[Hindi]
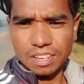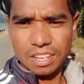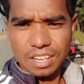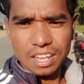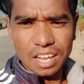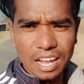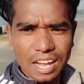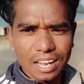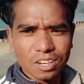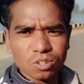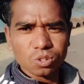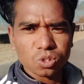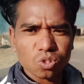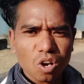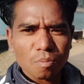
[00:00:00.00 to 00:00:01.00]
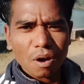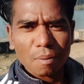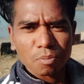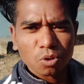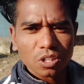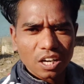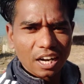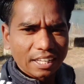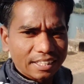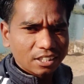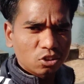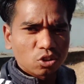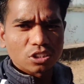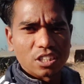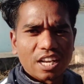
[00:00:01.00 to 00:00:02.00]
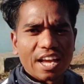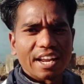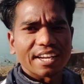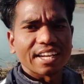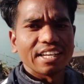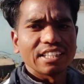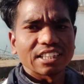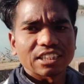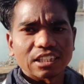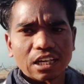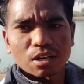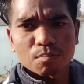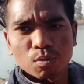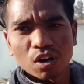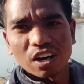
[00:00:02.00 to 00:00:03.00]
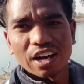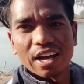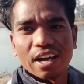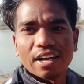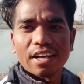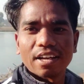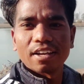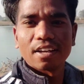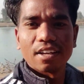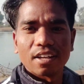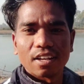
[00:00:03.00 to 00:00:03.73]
हेलो दोस्तों अब आपको दिखाते हैं जो इस नहर के नीचे से पुल गया है